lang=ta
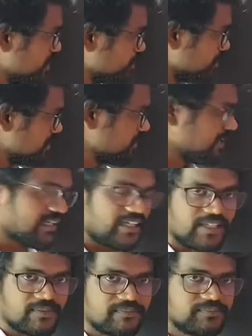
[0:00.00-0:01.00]
ஸோ இது
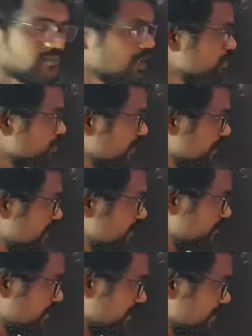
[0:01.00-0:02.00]
நெகட்டிவ் ஸோ
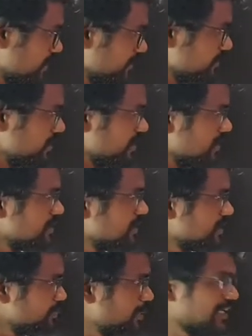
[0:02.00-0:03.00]
நெகட்டிவ் நெகட்டிவ் இந்த
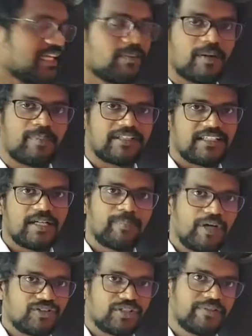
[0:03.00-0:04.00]
பி டைப்பில் பார்த்தீங்கன்னா
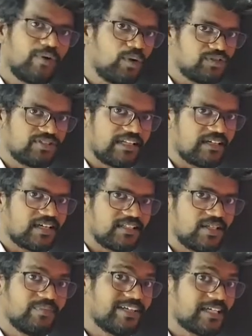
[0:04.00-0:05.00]
பாசிட்டிவ் ஹோல்ஸ் தான் எனக்கு
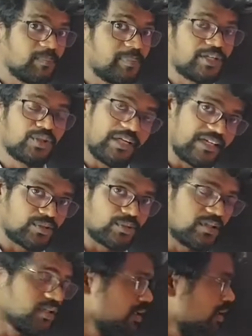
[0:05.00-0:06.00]
அதிகம் இன் கம்பேர் டு
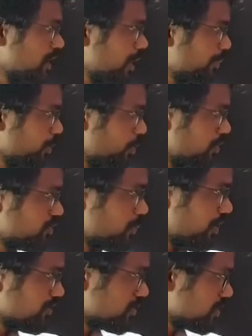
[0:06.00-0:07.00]
எலக்ட்ரான் அப்போ ஹோல்ஸ்
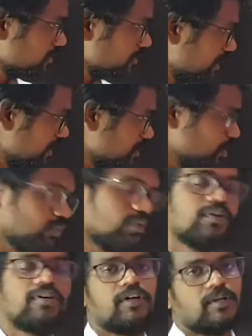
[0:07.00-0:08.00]
பாசிட்டிவ் அண்ட் இதுவும்